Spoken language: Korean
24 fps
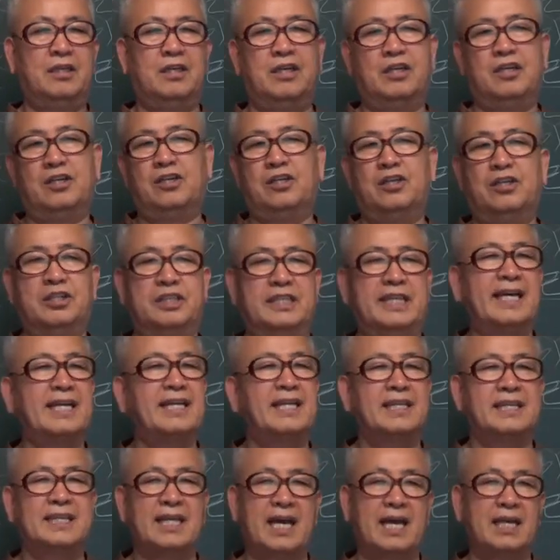어,
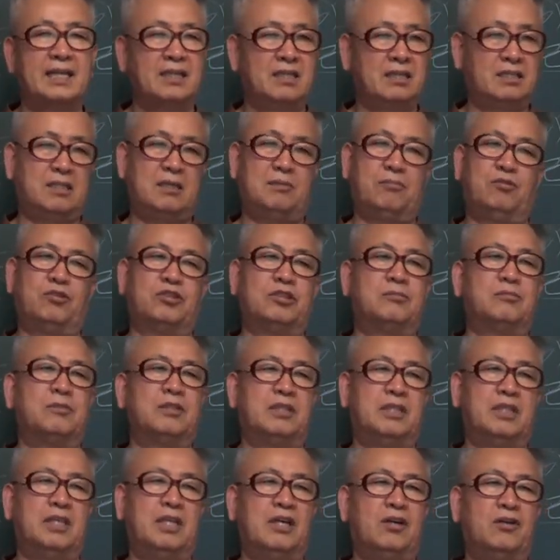장애다 이렇게 보시면
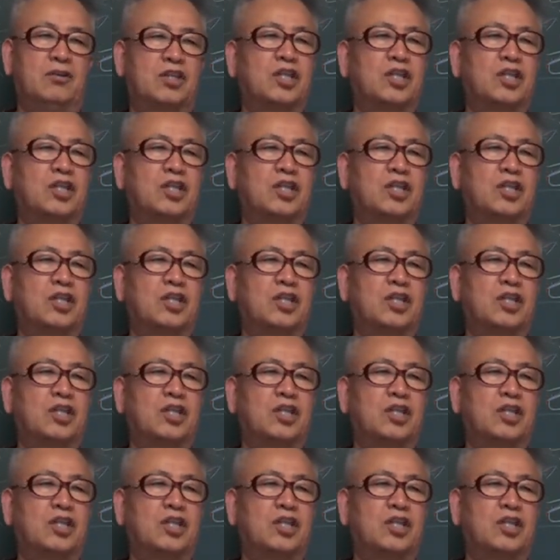돼요.